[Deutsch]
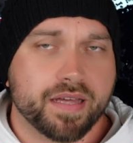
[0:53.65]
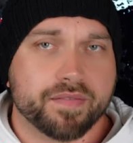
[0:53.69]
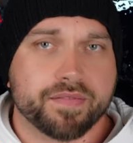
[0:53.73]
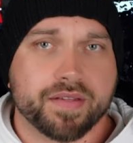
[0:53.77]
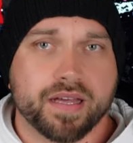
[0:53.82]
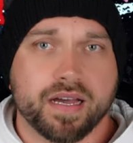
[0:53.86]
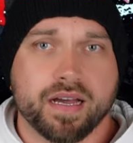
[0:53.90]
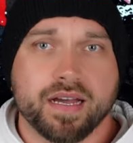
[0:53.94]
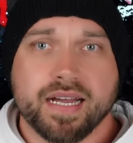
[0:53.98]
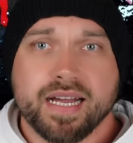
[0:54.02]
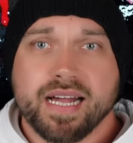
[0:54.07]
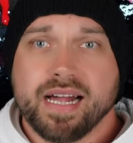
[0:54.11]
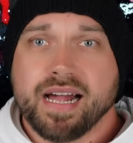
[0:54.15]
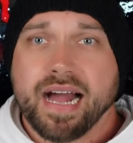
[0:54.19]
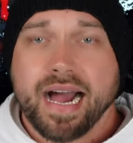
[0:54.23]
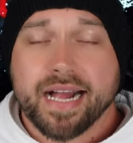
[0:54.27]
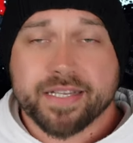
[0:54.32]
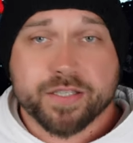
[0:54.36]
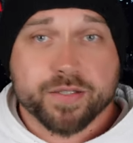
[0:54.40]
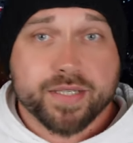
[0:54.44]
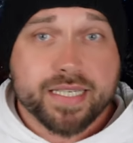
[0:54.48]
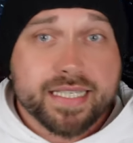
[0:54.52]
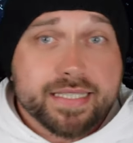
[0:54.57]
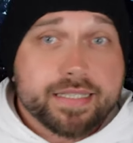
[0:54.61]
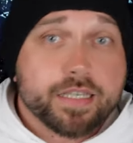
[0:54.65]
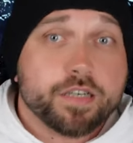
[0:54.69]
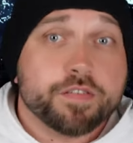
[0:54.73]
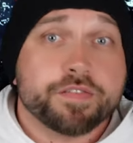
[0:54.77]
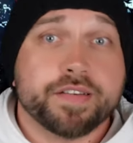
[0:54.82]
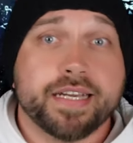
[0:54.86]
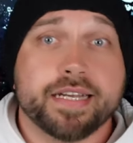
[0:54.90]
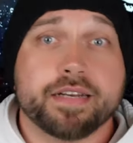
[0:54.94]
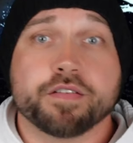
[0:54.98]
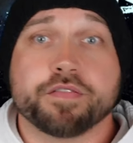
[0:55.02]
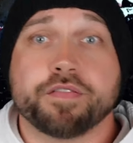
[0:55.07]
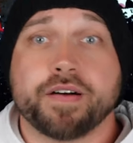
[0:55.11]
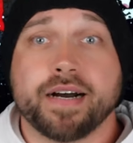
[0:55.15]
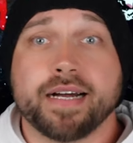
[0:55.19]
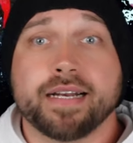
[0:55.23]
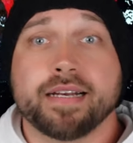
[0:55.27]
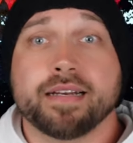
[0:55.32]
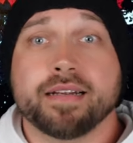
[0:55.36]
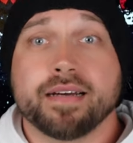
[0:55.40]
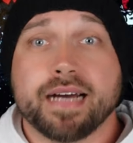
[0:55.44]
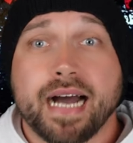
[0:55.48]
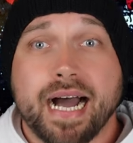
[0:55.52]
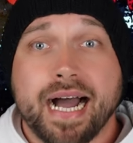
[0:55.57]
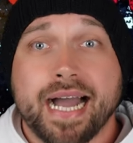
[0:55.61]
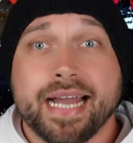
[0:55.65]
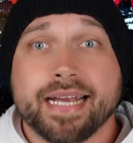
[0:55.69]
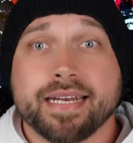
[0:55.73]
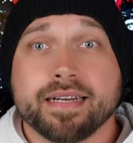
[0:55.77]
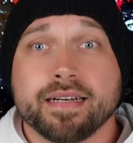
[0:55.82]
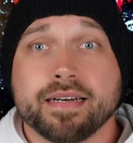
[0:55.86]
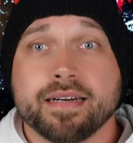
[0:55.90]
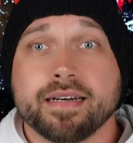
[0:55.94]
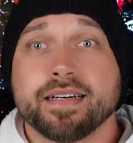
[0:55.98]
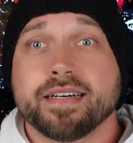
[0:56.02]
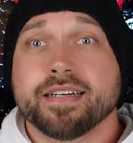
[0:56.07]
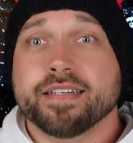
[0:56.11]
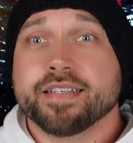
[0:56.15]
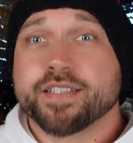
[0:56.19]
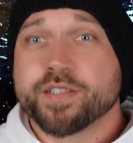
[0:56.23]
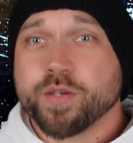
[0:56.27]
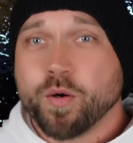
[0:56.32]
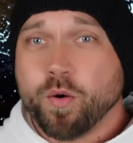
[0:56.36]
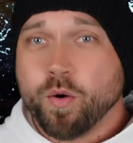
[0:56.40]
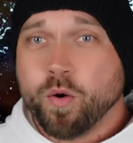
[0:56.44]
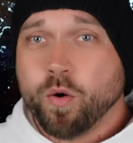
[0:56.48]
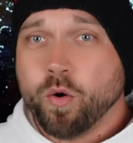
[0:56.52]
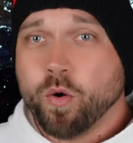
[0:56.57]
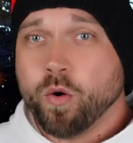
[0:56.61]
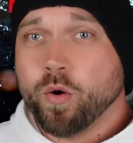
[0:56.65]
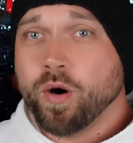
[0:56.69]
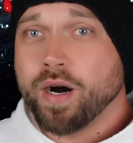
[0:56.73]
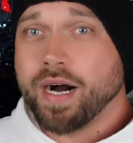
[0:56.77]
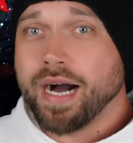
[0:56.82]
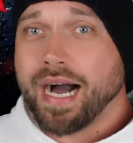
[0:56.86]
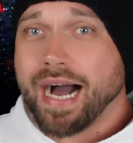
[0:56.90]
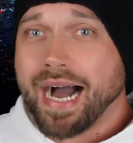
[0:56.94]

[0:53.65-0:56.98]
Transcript: Äh, also, das ist auf jeden Fall eine Toho